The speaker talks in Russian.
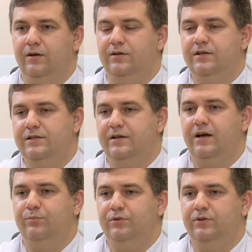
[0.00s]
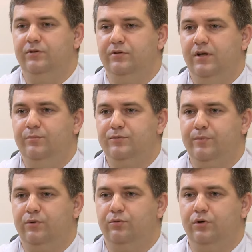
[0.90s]
Если камни не
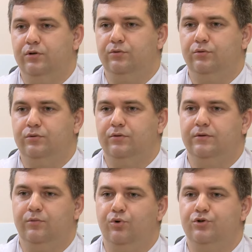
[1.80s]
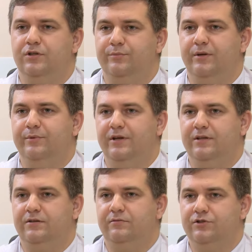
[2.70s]
беспокоят, то можно
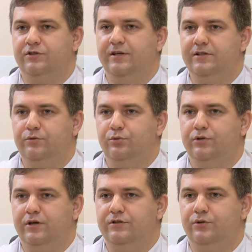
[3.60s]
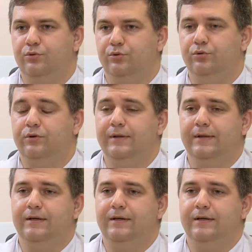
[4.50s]
применять выжидательную тактику, но